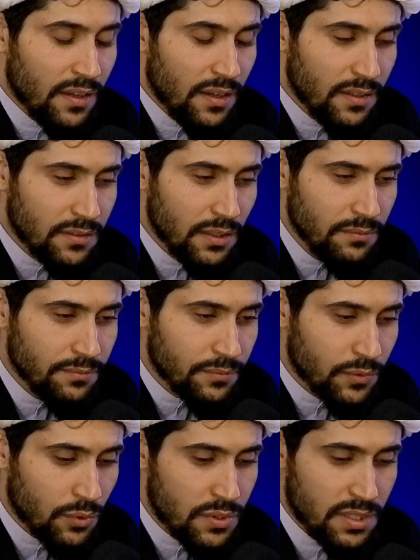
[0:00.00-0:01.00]
Então,
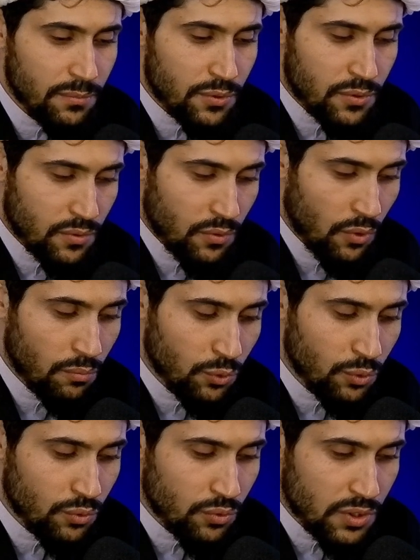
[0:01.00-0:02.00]
nós temos o
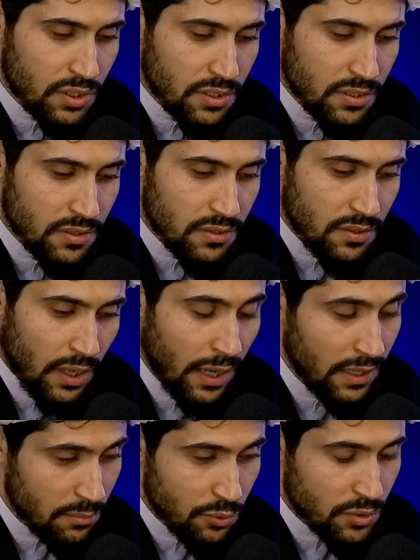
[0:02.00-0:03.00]
mundo de
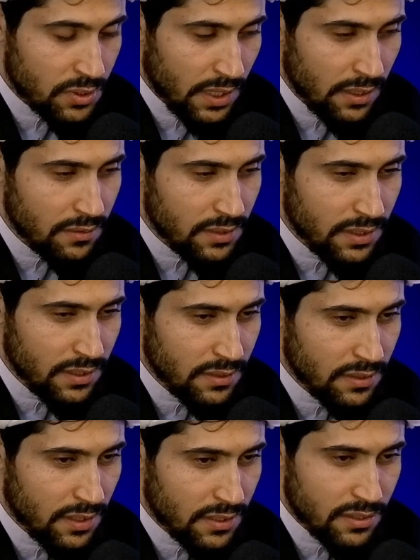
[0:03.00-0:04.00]
Alamuzar, né,
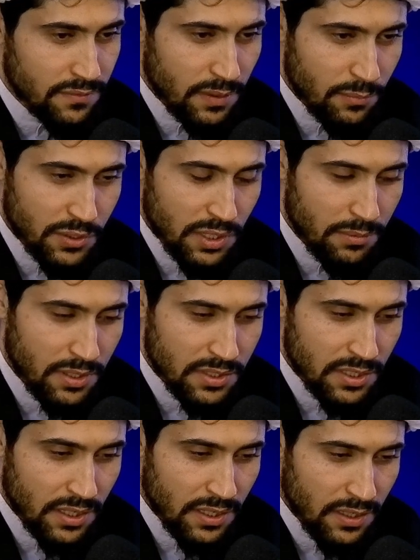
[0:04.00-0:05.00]
que a gente vamos chamar
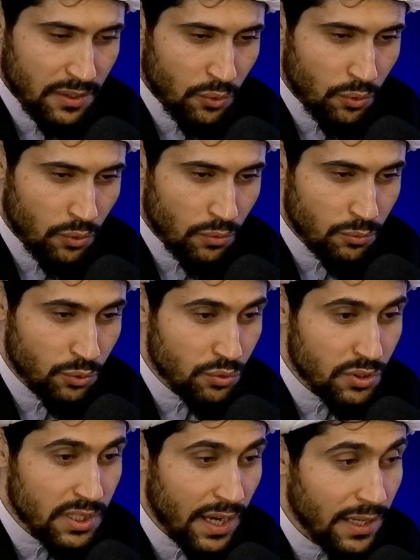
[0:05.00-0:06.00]
de uh, o, o,
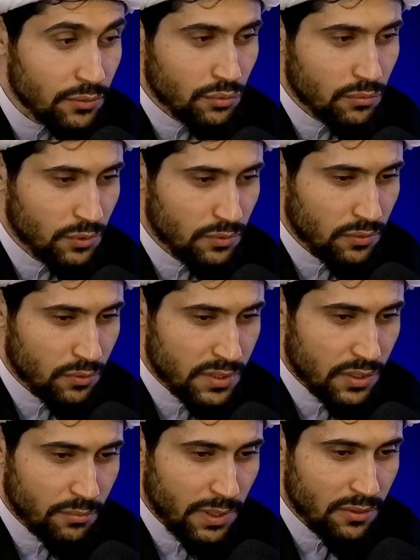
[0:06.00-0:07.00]
mundo de átomo. O
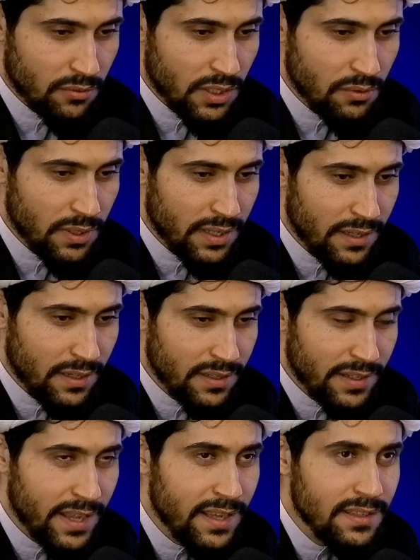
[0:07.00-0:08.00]
ser humano não era
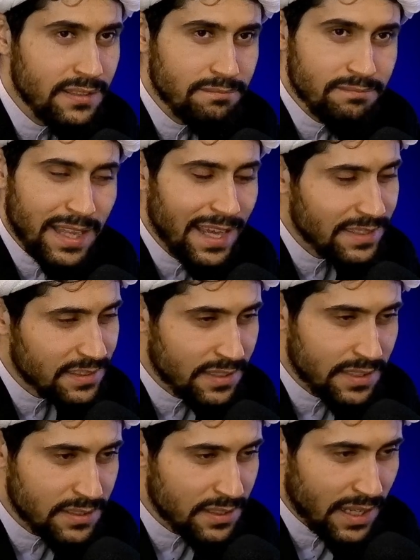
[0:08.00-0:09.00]
nem nada,
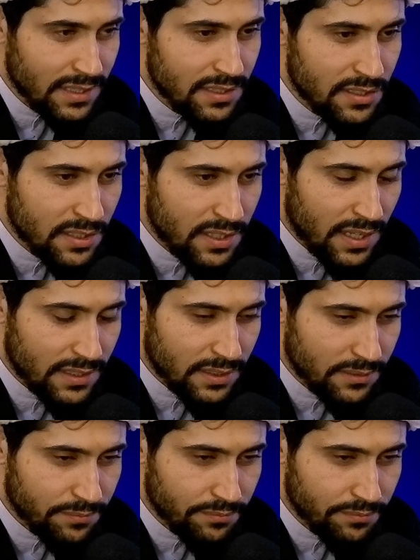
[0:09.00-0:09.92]
nada de nada.